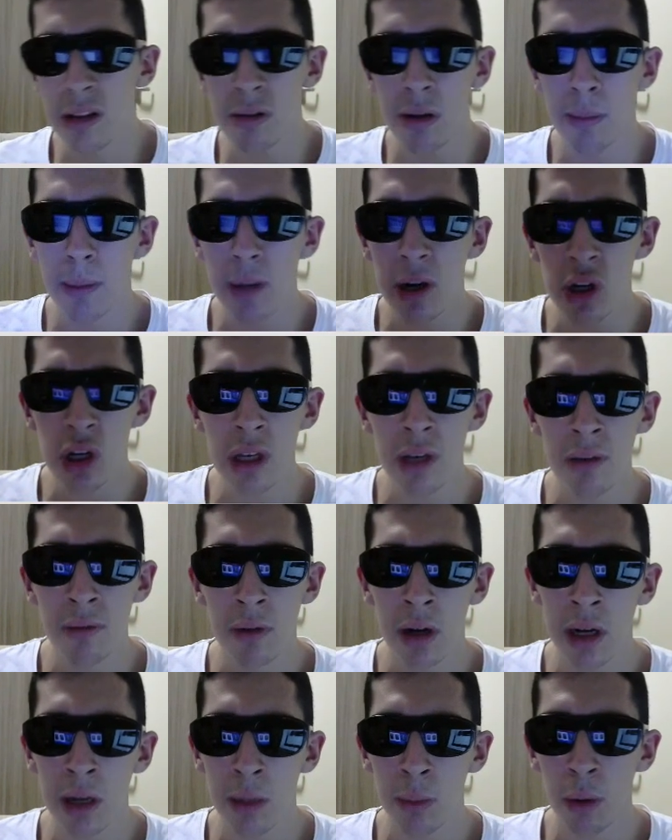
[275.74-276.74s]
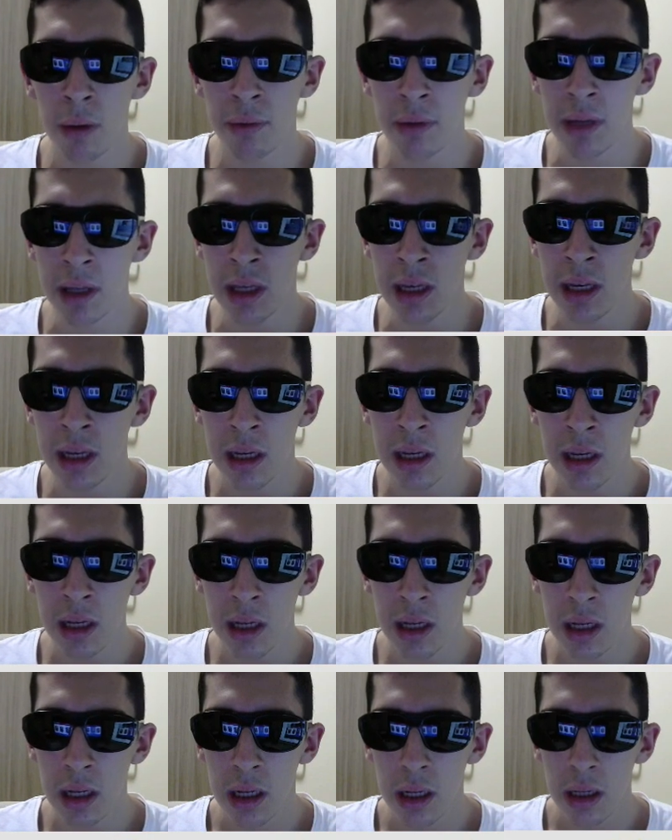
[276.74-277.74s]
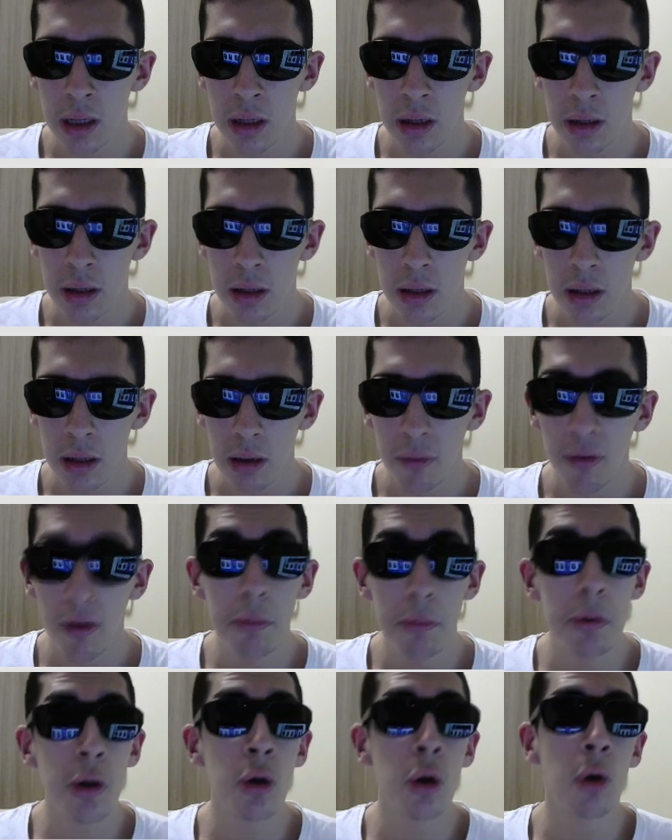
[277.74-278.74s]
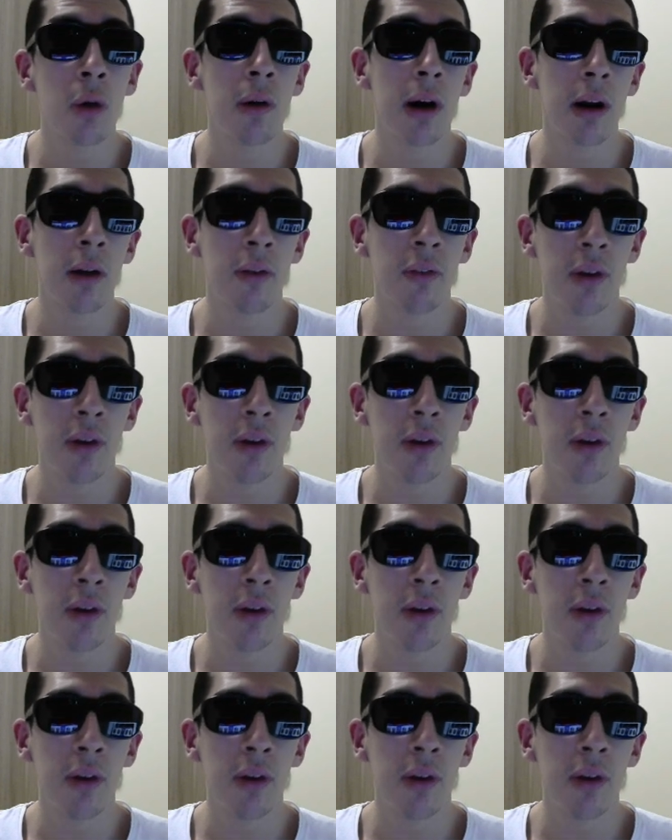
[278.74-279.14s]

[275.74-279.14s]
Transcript: var. Başka kim var ya bu hafta iyi? Fabinho var.